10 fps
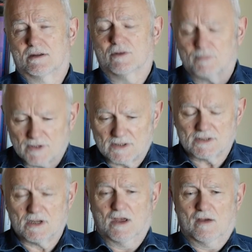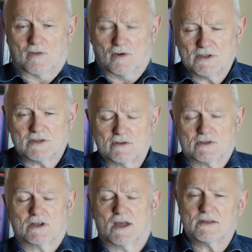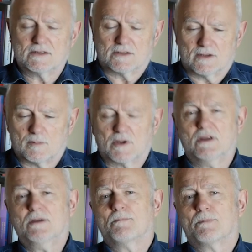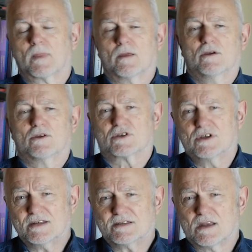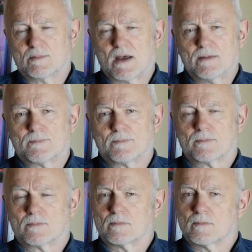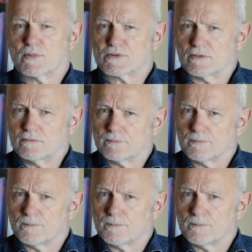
No przecież wchodzi się do księgarni, dzień dobry, y, czy jest nie ma? Proszę.